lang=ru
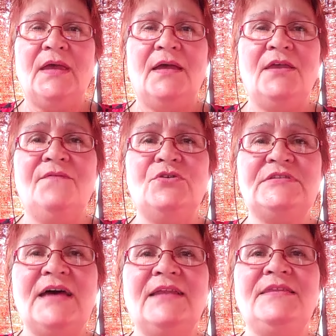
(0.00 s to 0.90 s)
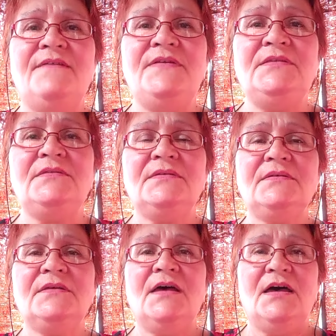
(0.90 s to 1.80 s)
И вот царь Давид
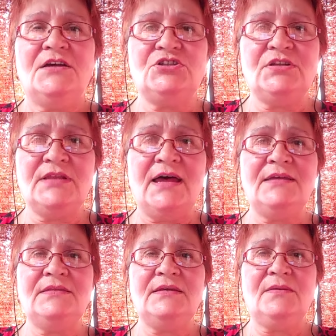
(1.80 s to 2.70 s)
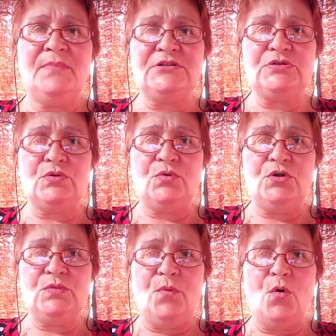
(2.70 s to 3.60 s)
желает
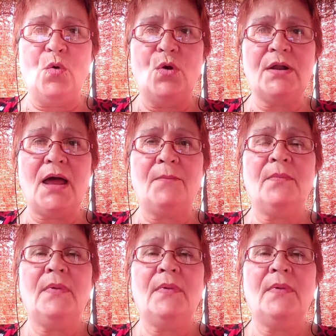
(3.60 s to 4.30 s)
построить Богу храм.